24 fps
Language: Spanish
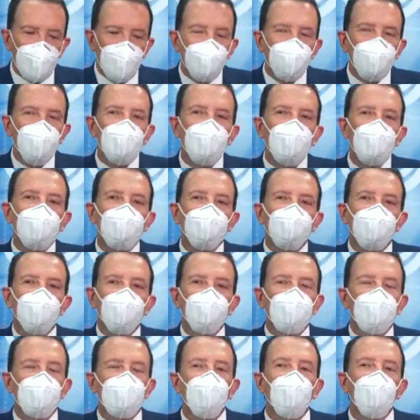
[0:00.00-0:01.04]
también la
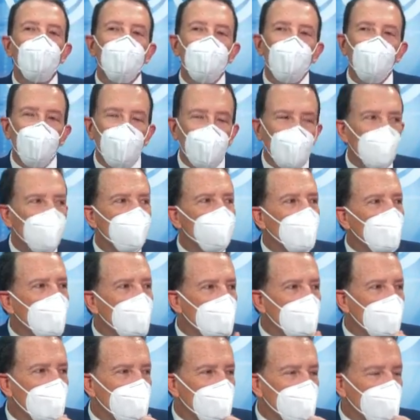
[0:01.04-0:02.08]
posición
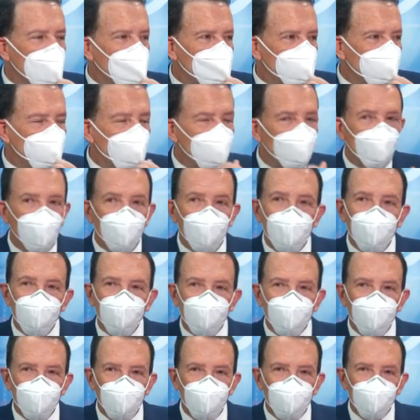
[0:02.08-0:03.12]
geográfica del país nos pone a
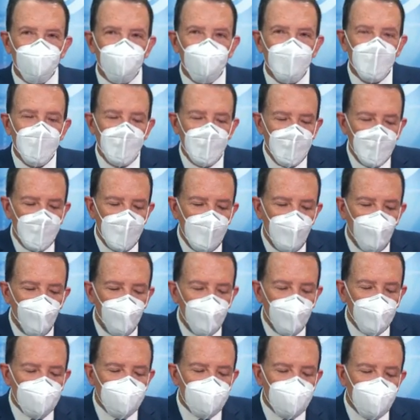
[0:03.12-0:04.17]
nosotros en
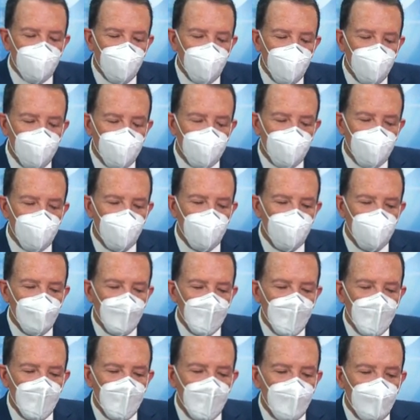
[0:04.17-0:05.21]
una excelente
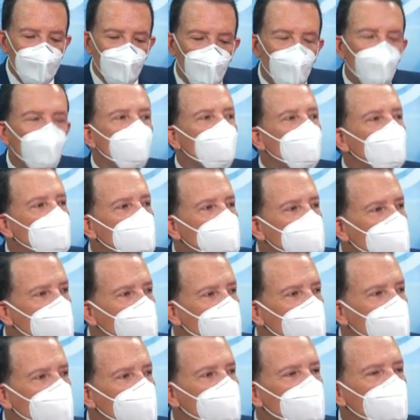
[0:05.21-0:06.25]

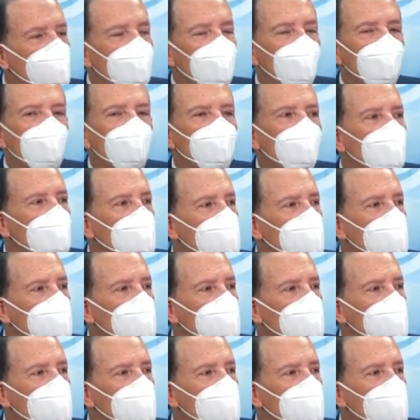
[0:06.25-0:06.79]
condición para un